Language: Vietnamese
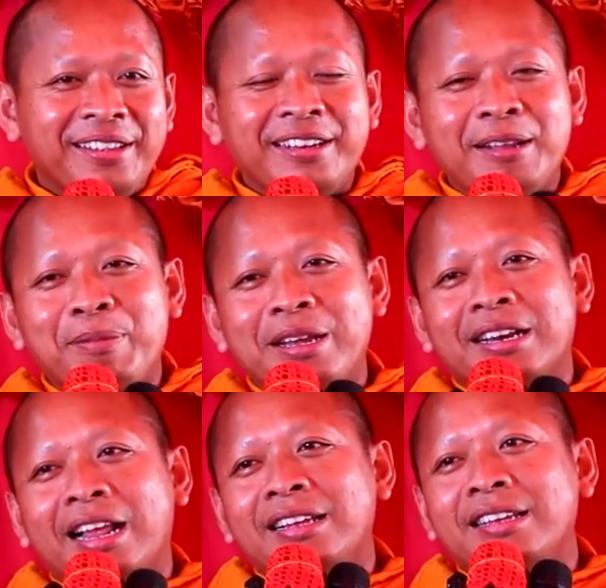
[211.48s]
chẳng để pe
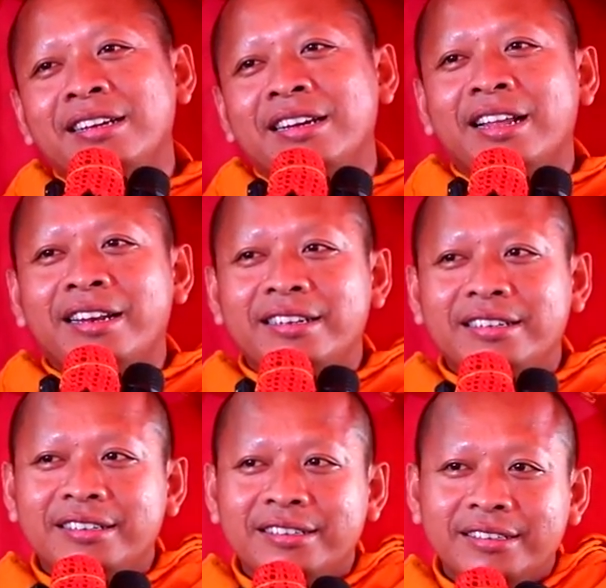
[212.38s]
khai với anh nật
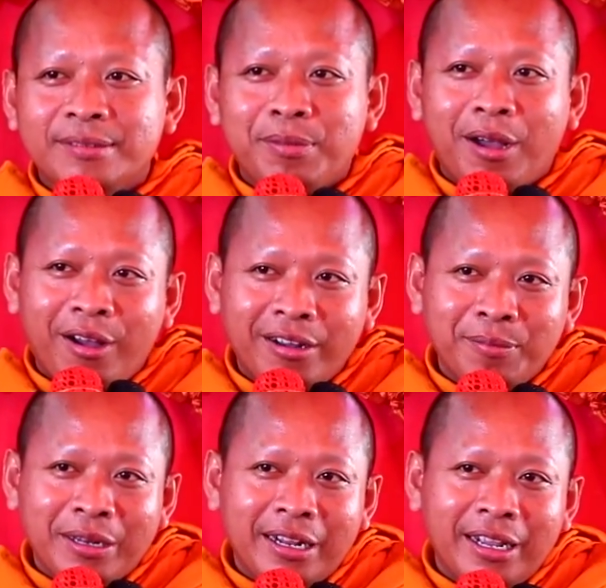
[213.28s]
bọn
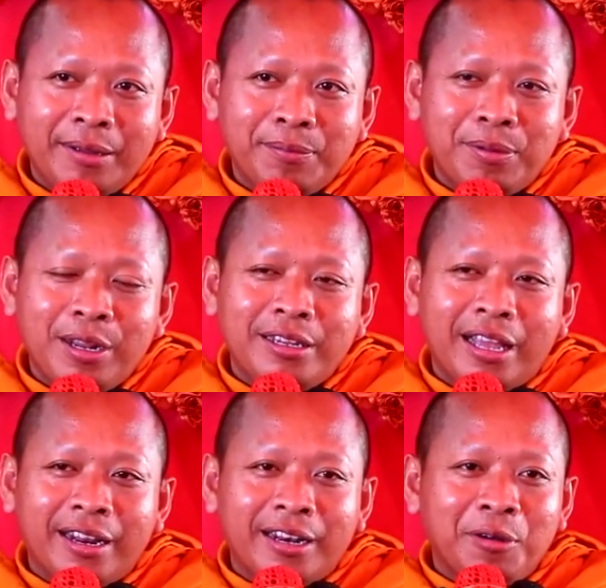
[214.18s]
bạn đã phịch
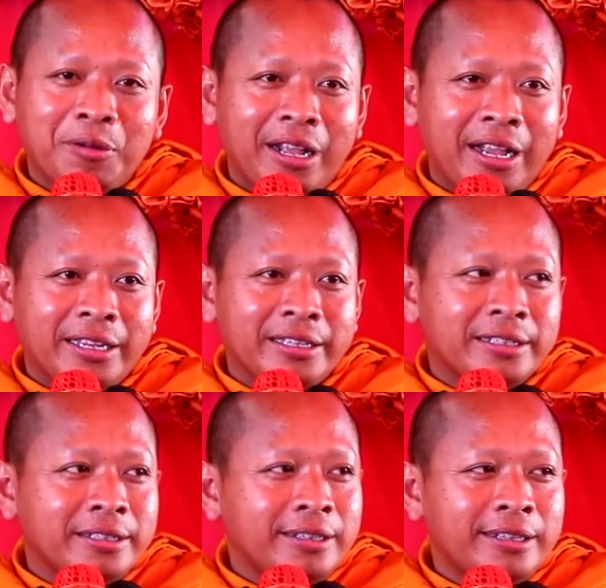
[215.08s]
ăn nật luôn ai
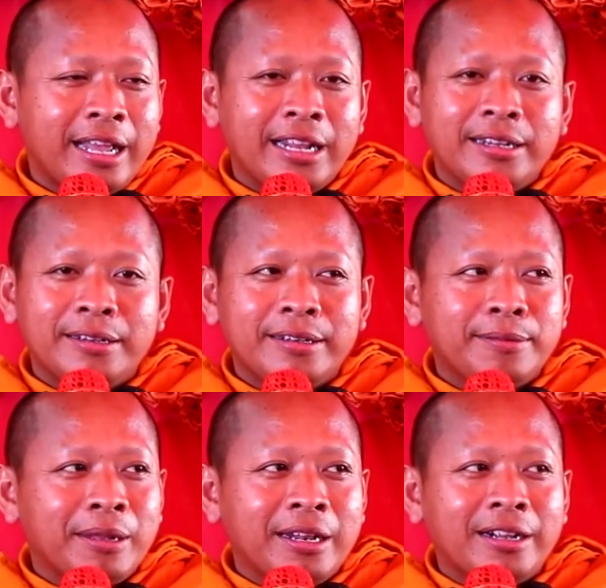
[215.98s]
để
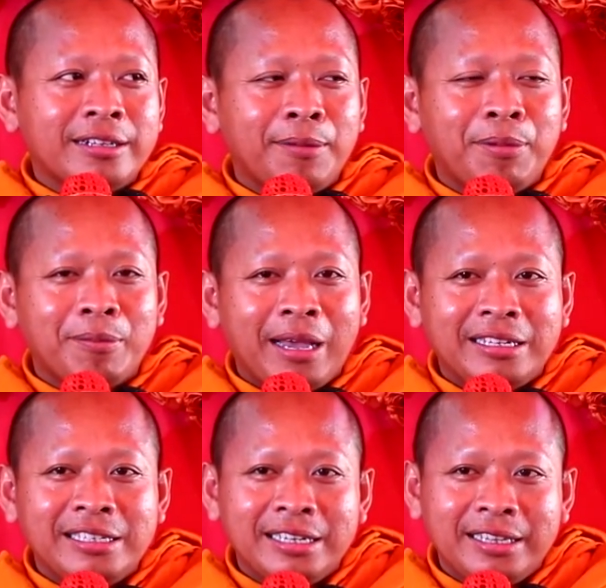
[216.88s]
mình đăng thả phần man
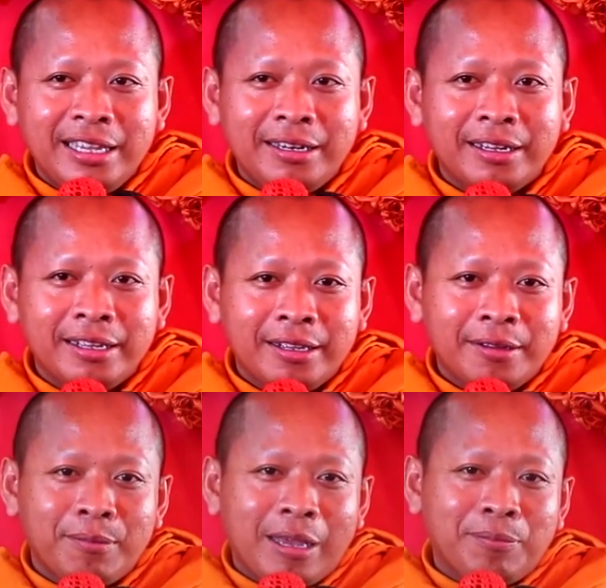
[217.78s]
chi tiết
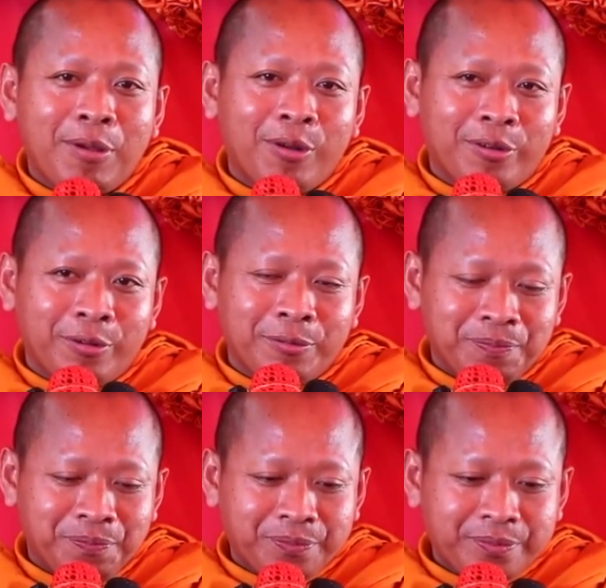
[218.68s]
bàn phật nó
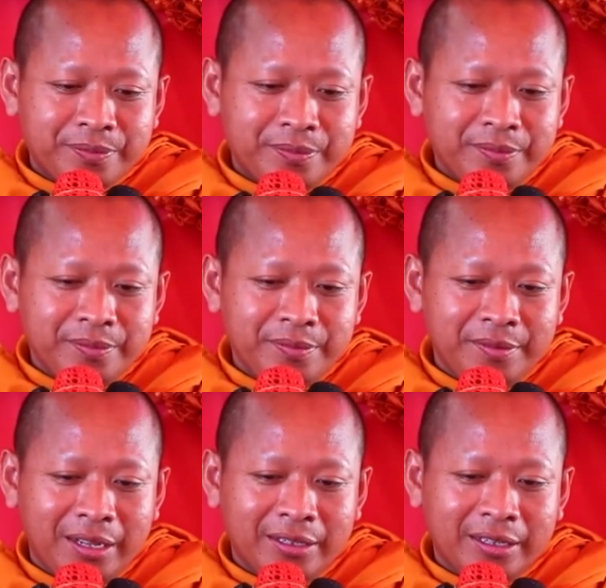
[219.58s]

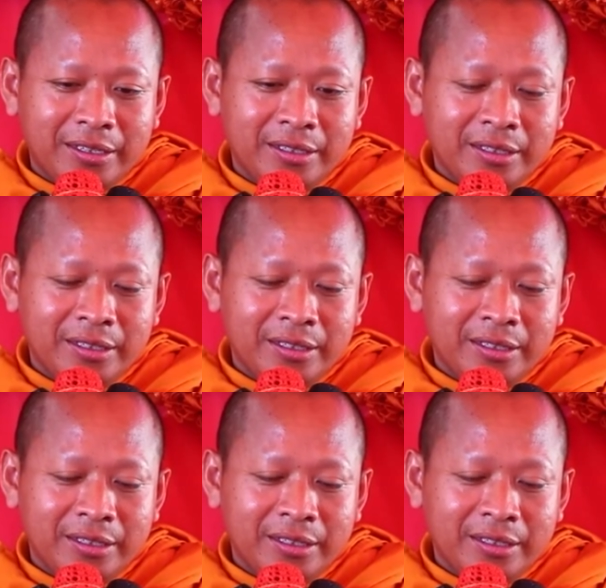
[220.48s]
là người